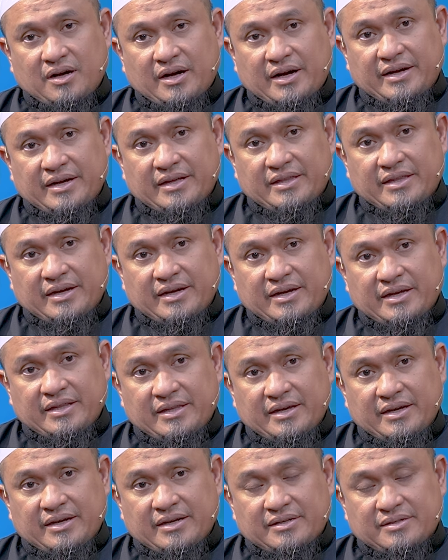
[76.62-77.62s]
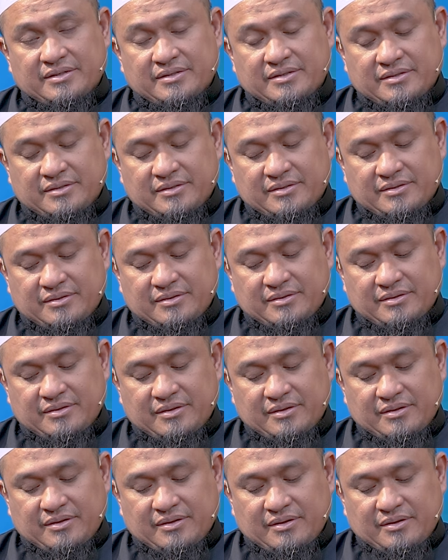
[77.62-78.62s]
ayat-ayat yang
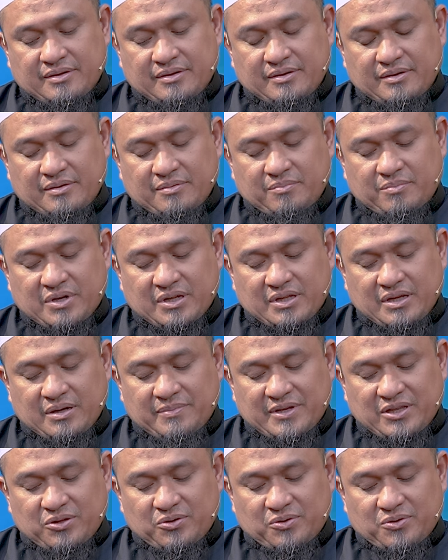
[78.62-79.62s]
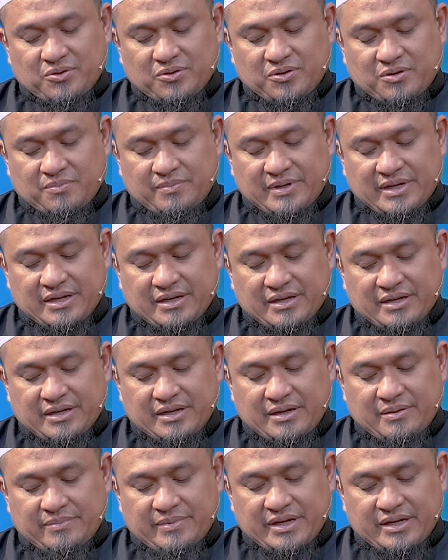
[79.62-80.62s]
pertama turun kepada
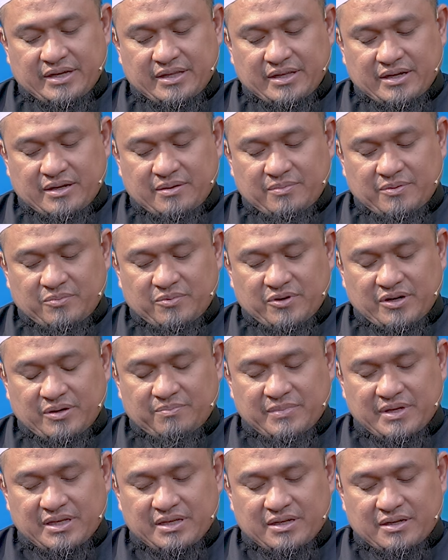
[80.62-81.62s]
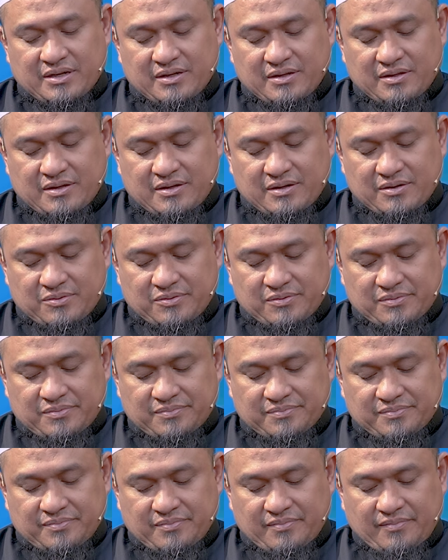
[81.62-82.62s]
Nabi kita Nabi Muhammad Sallallahu
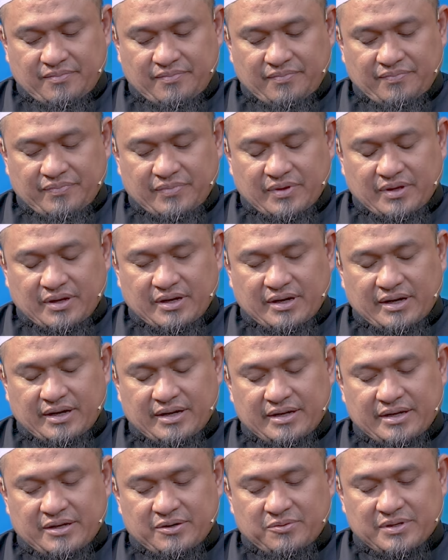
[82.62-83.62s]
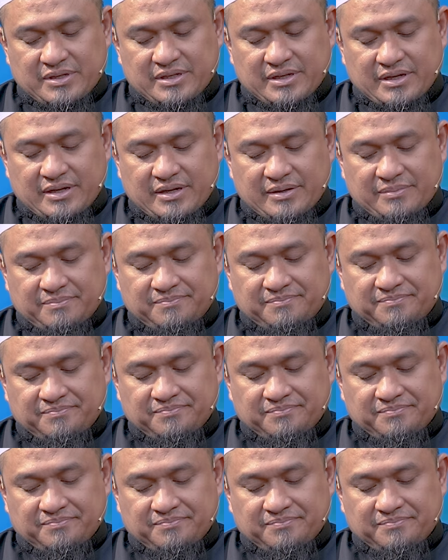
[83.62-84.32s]
Alaihi Wasallam